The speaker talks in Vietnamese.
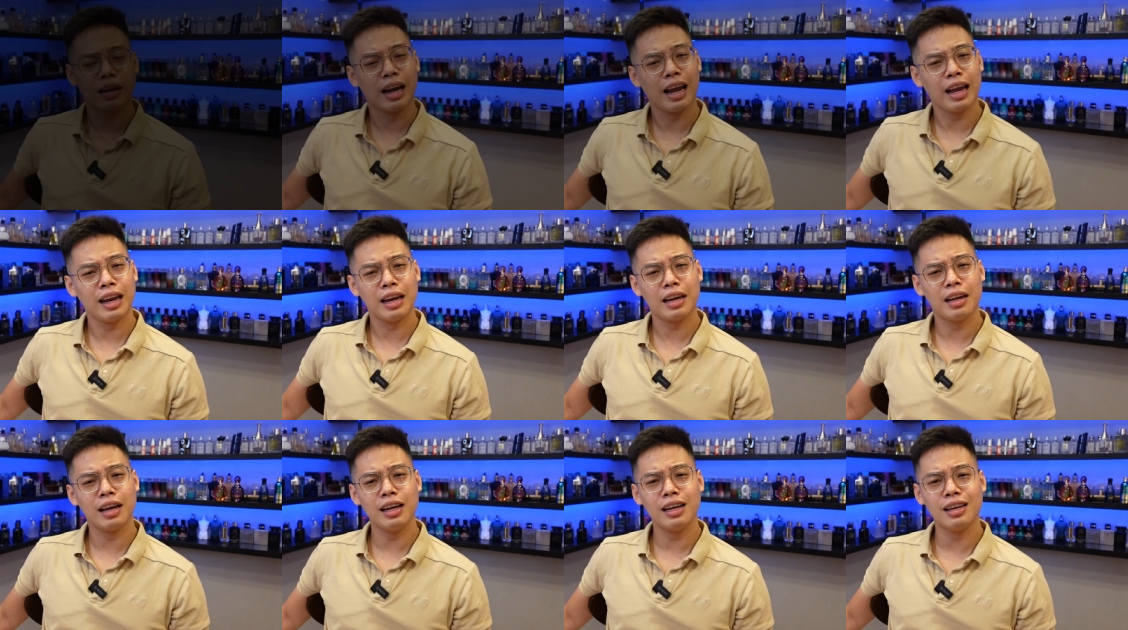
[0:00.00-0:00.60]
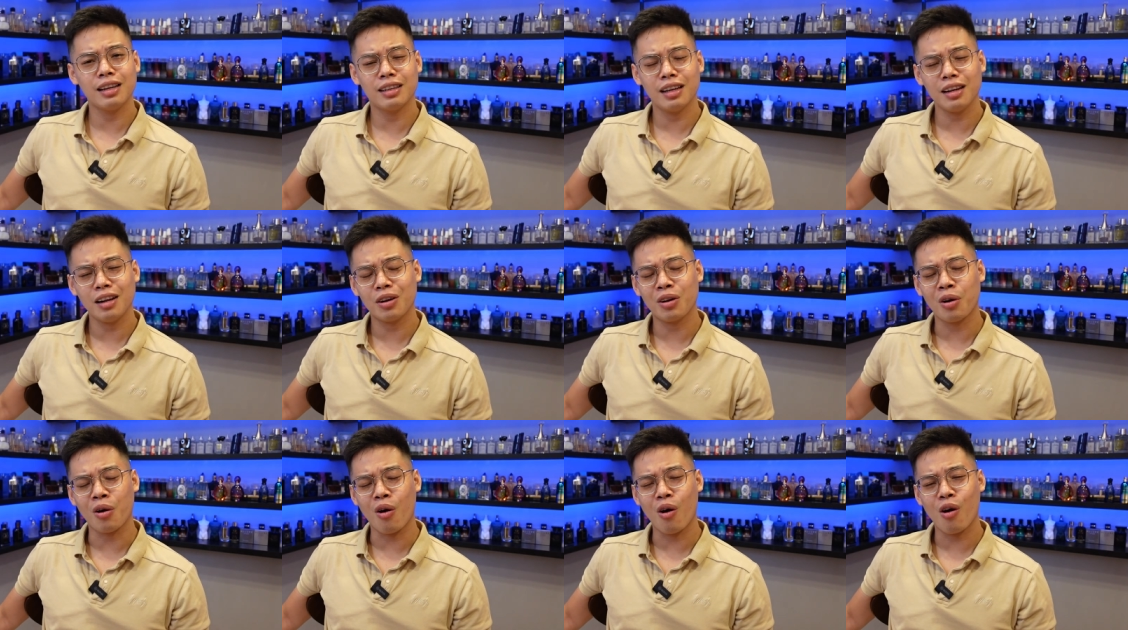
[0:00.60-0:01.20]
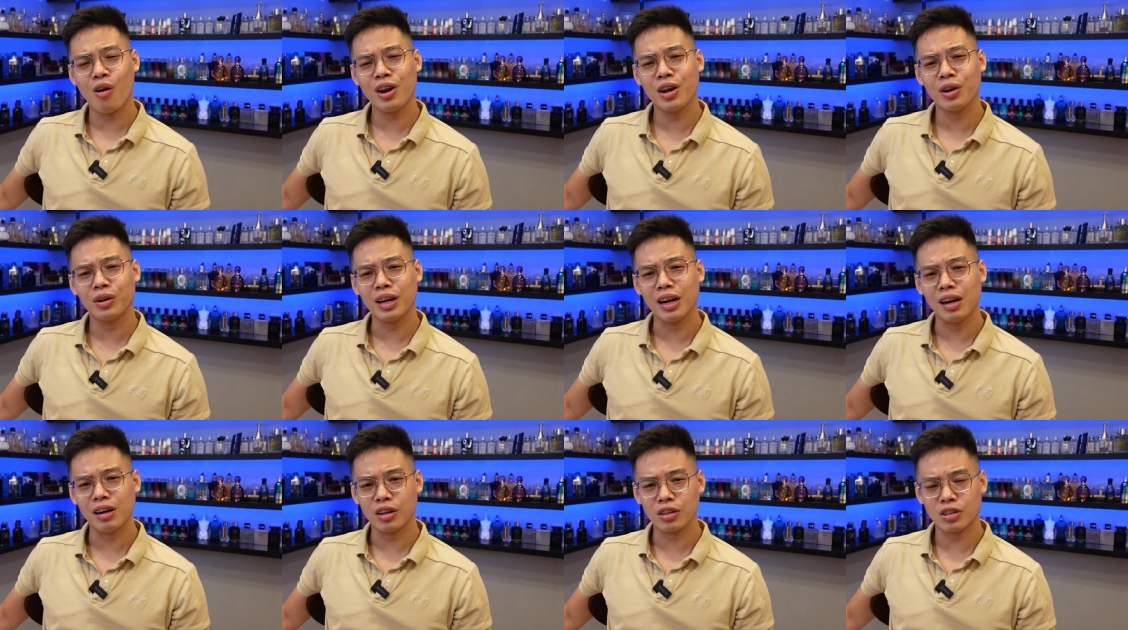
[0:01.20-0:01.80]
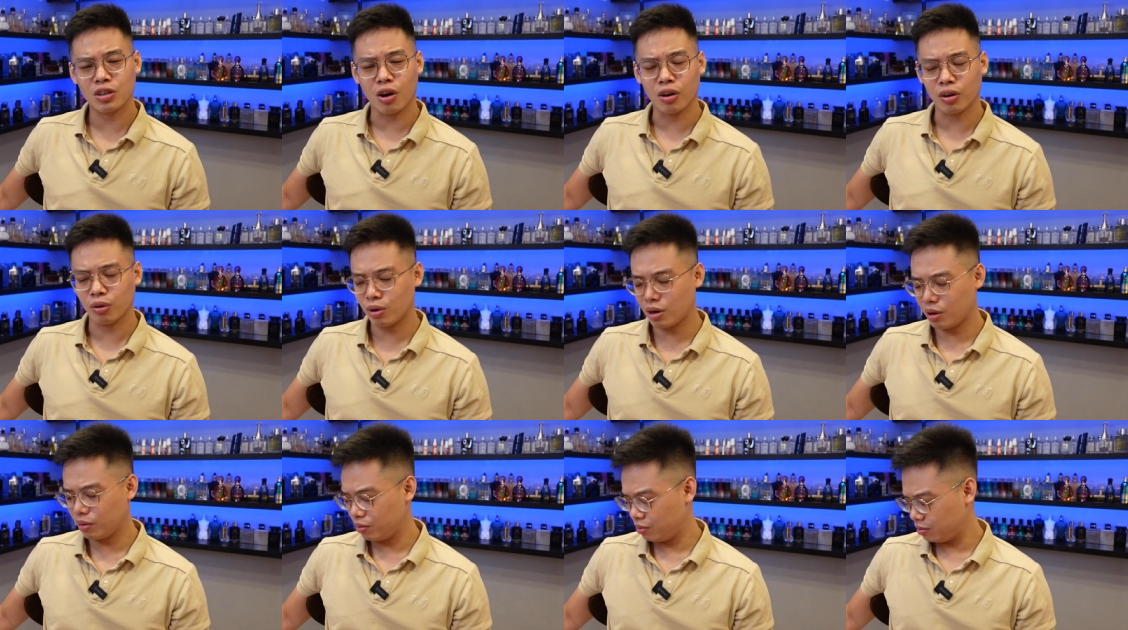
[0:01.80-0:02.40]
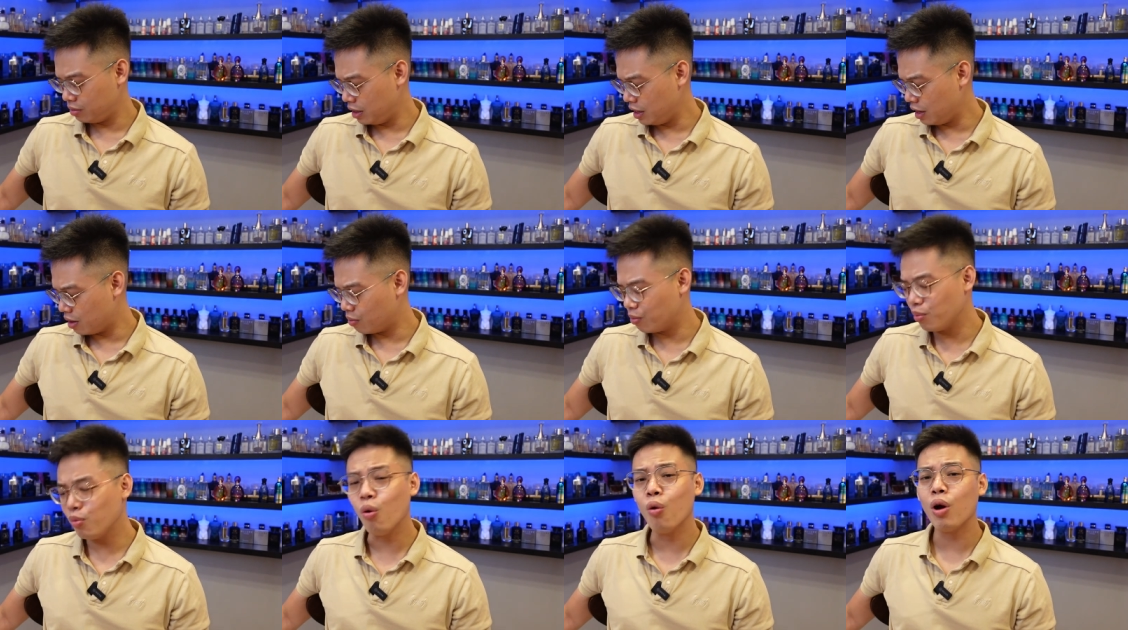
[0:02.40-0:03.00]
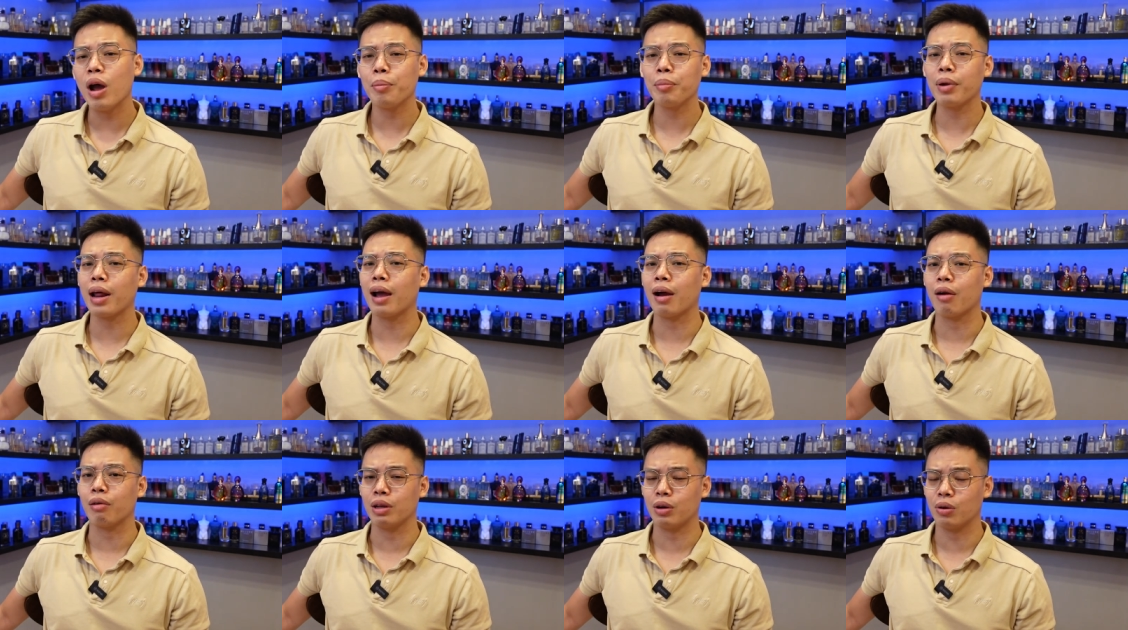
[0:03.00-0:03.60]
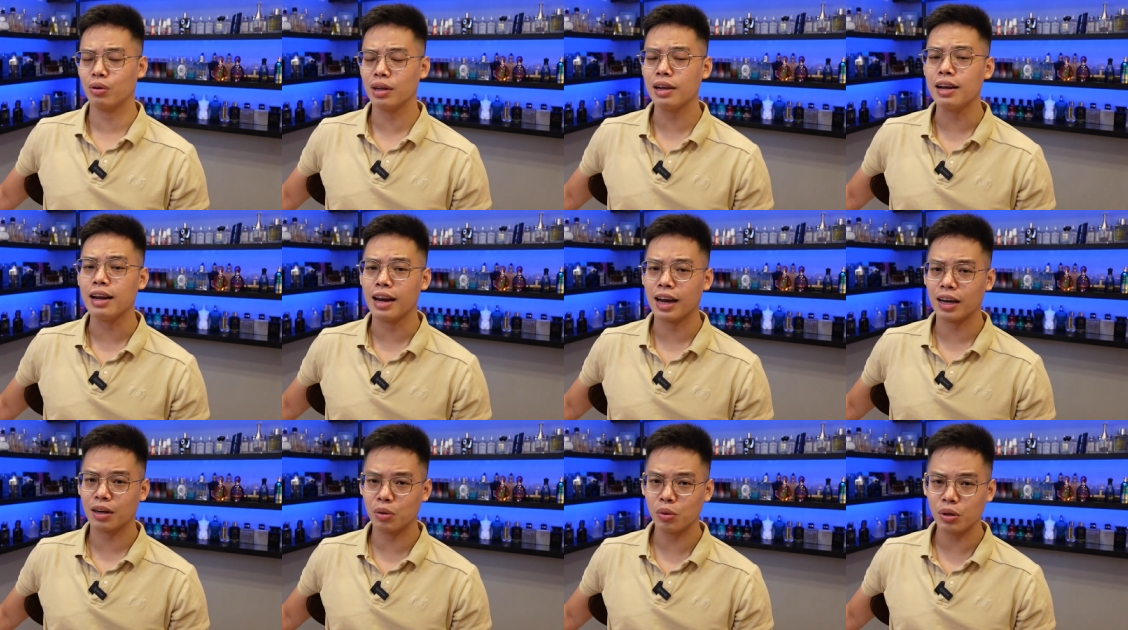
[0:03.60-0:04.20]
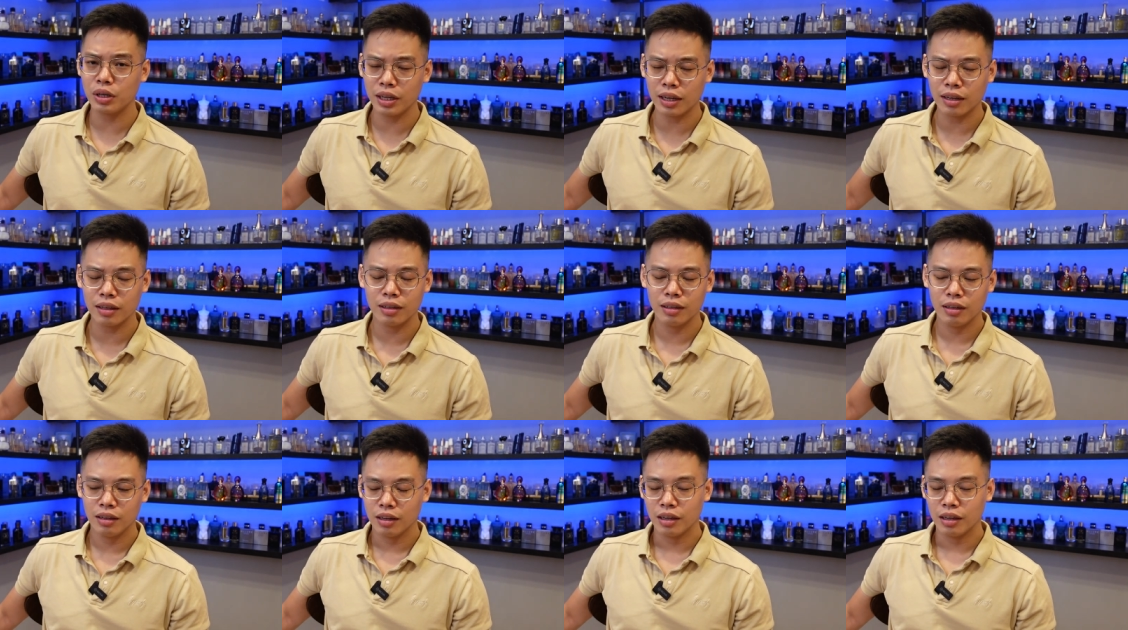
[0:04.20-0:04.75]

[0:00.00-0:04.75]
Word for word: nghe đến đây thì rất là khó để có thể lựa chọn đúng không liệu mua em nào thì có thể là tốt nhất